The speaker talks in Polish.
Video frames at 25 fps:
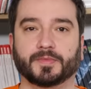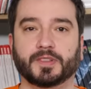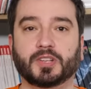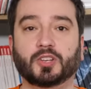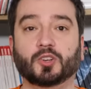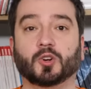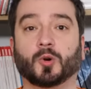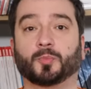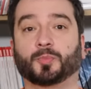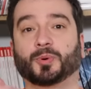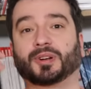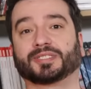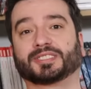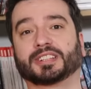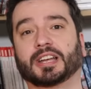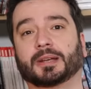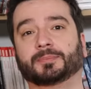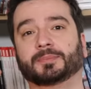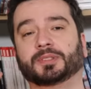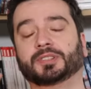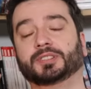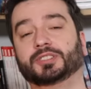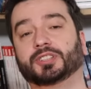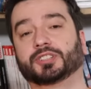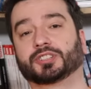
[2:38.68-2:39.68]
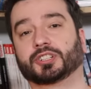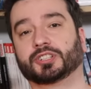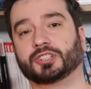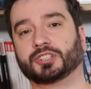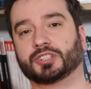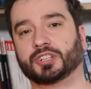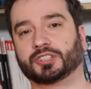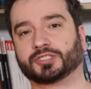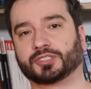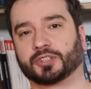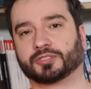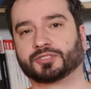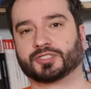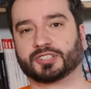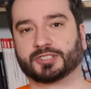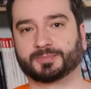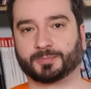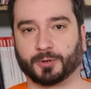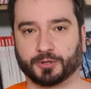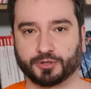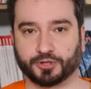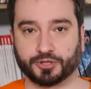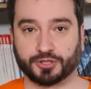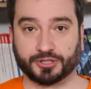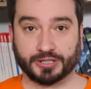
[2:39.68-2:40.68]
I opłatami, jeżeli niechcący
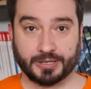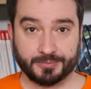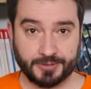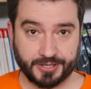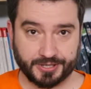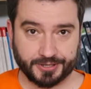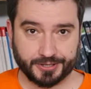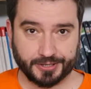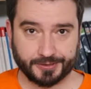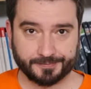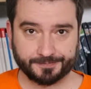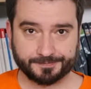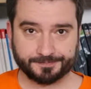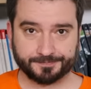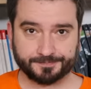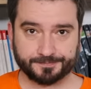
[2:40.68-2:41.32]
spojrzysz na misia.